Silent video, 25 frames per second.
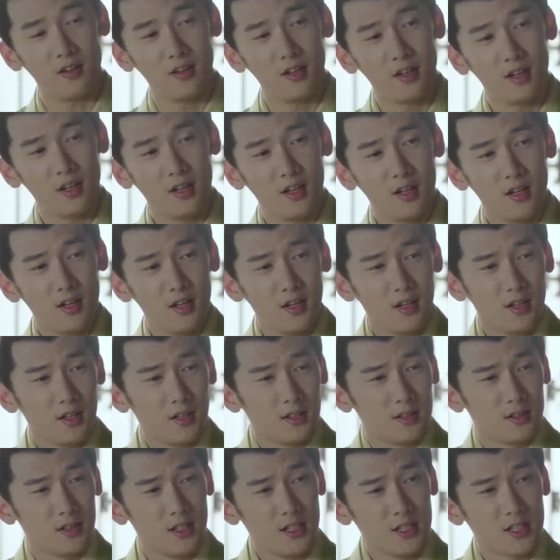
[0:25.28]
盗。
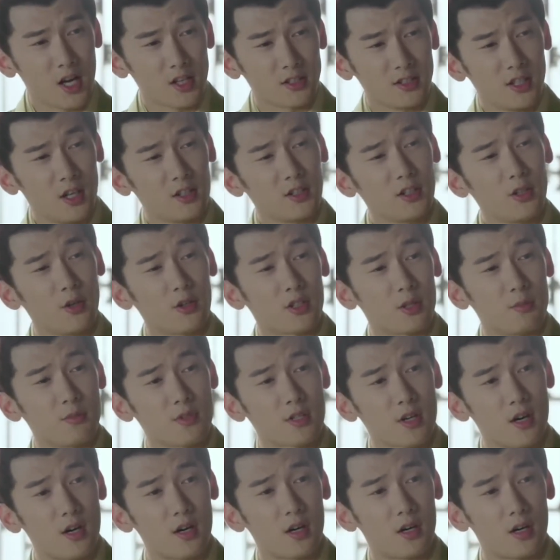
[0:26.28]
你小子到底有什么
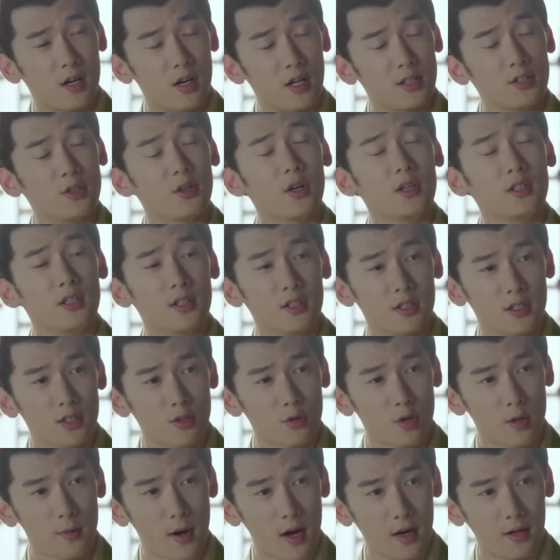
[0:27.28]
事儿，就跟朕直
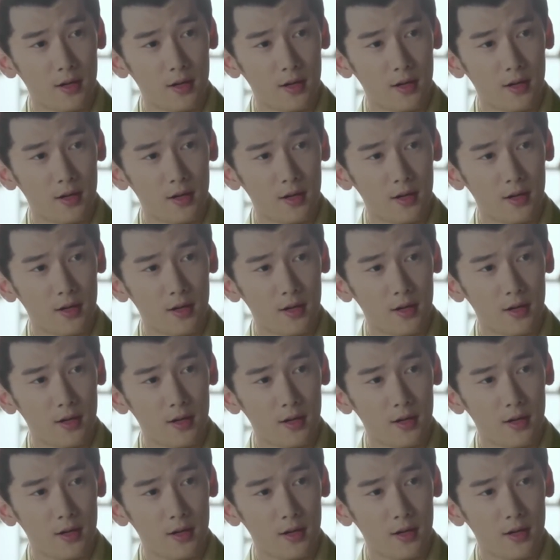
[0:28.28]
说